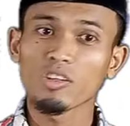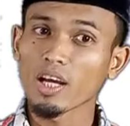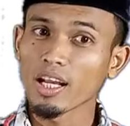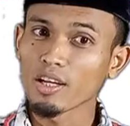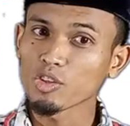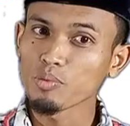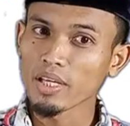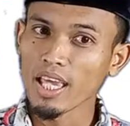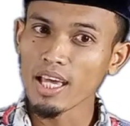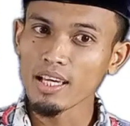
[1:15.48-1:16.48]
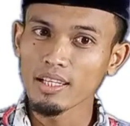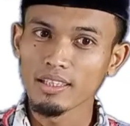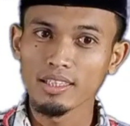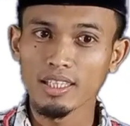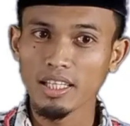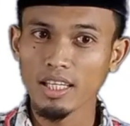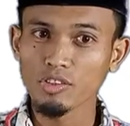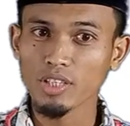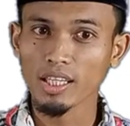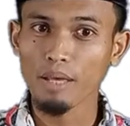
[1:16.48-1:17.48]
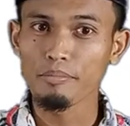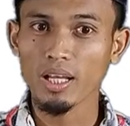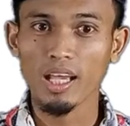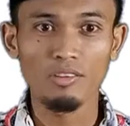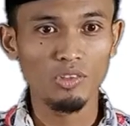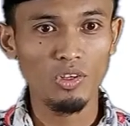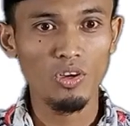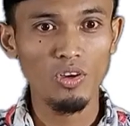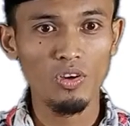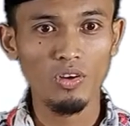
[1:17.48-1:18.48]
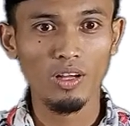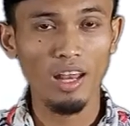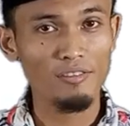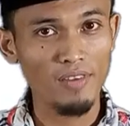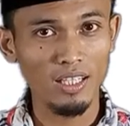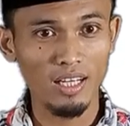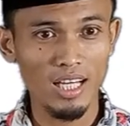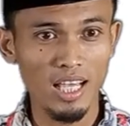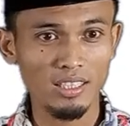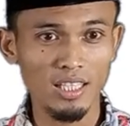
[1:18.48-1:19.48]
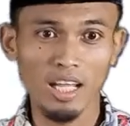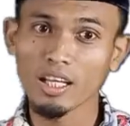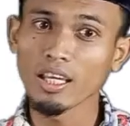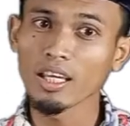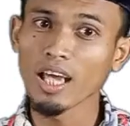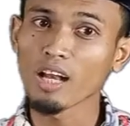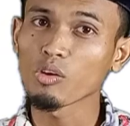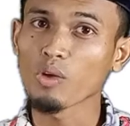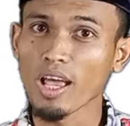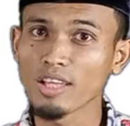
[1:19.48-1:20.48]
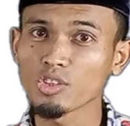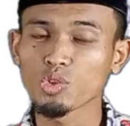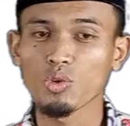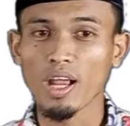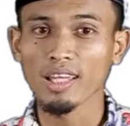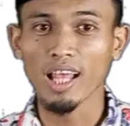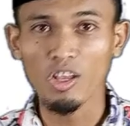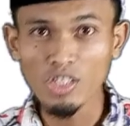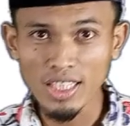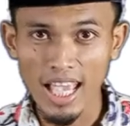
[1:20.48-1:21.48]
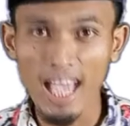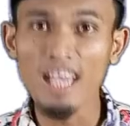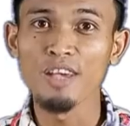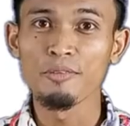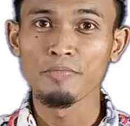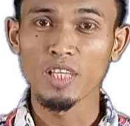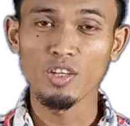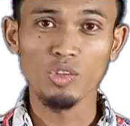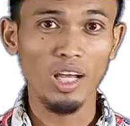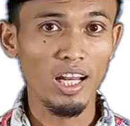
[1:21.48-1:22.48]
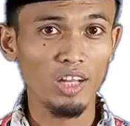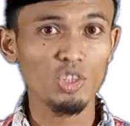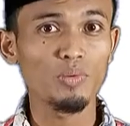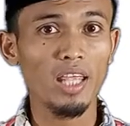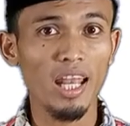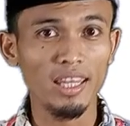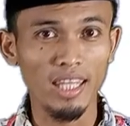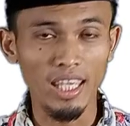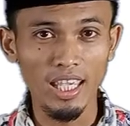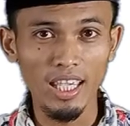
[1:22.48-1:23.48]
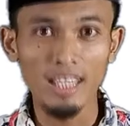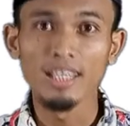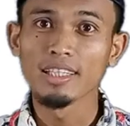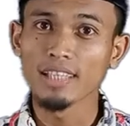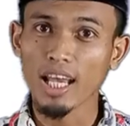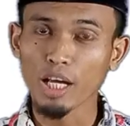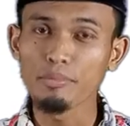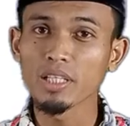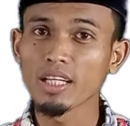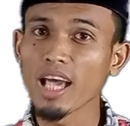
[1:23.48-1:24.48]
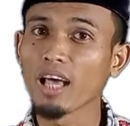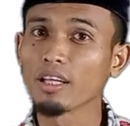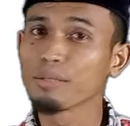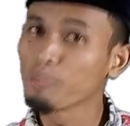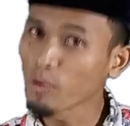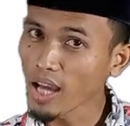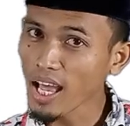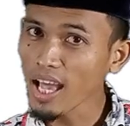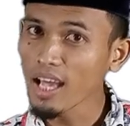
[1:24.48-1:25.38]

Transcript: tuh anak semuanya, di sini Ustaz tampilkan untuk Lafaz redaksi dari Al-Qur'an surat al ghasyiyah Jadi untuk anak semuanya nanti silahkan bisa eh, dibuka